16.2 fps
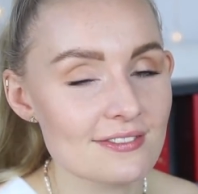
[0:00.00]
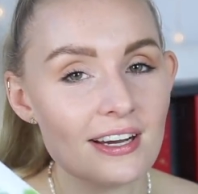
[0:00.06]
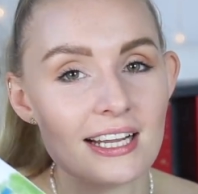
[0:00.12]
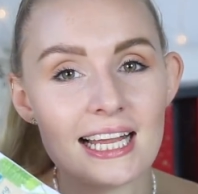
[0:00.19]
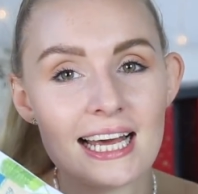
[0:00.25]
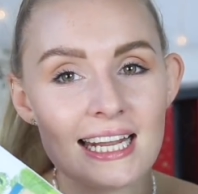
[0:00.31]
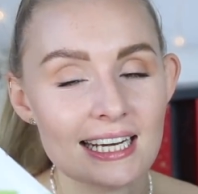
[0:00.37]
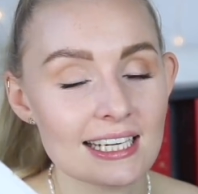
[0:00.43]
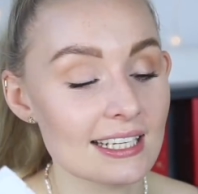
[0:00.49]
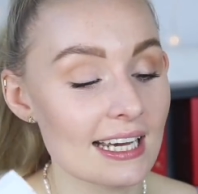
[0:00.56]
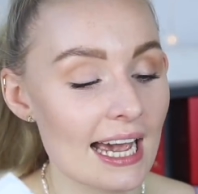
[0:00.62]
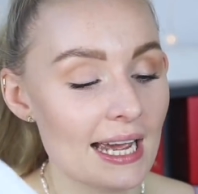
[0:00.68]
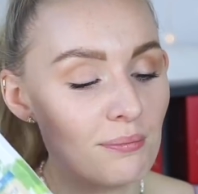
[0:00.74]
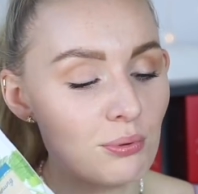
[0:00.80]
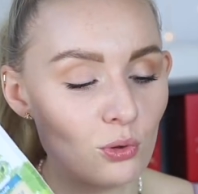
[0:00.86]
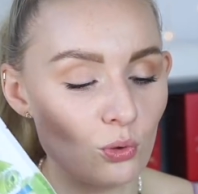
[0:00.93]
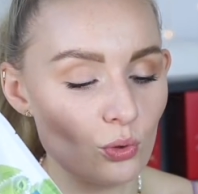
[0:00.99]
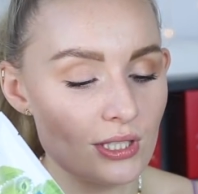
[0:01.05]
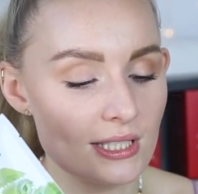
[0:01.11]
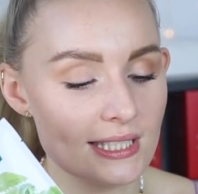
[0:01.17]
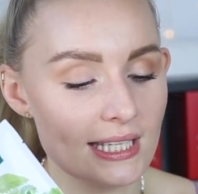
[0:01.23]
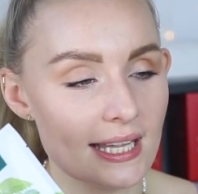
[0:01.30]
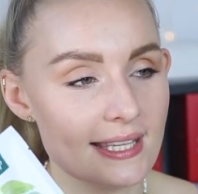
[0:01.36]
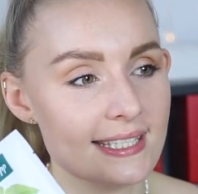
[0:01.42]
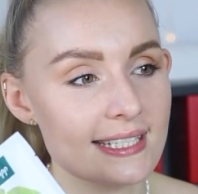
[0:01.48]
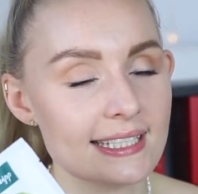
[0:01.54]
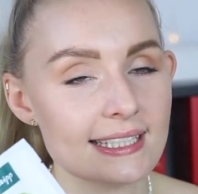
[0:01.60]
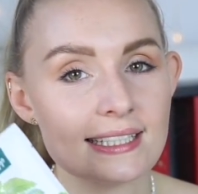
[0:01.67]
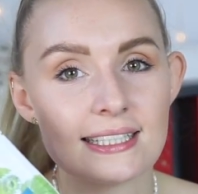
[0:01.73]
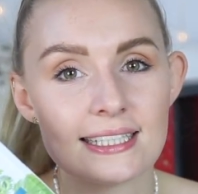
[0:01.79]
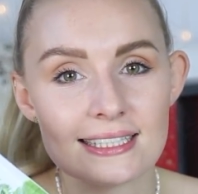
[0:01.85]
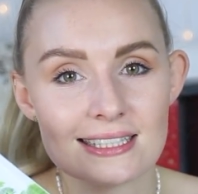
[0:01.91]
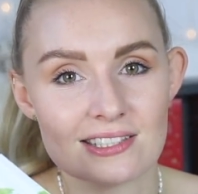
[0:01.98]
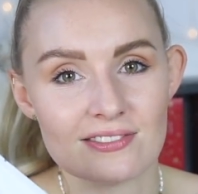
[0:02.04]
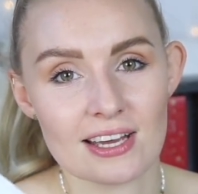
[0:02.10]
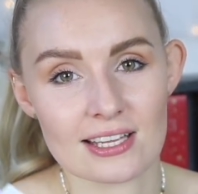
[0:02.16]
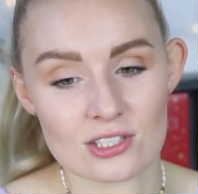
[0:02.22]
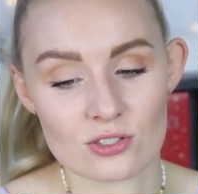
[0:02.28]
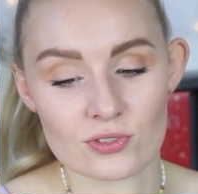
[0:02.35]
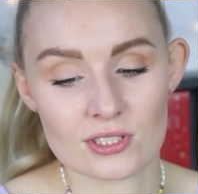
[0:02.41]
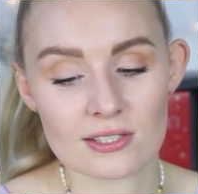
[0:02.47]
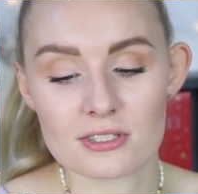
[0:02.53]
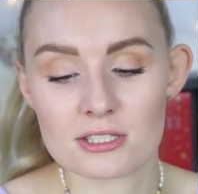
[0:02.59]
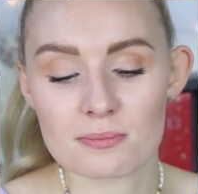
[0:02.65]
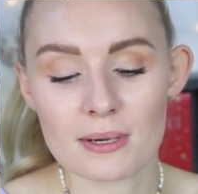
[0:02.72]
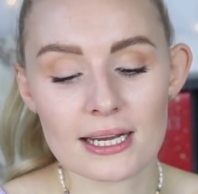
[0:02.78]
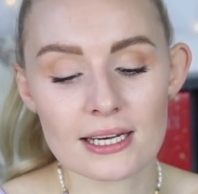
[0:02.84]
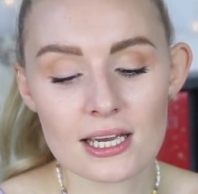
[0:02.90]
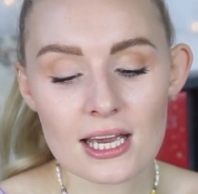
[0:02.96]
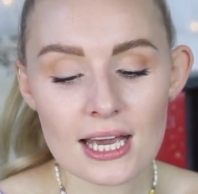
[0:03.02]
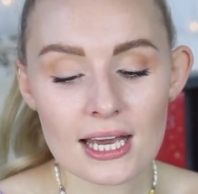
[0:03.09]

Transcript: weil alleine ein Produkt ist ja jetzt nicht nichts wert. So, wisst ihr, was ich meine?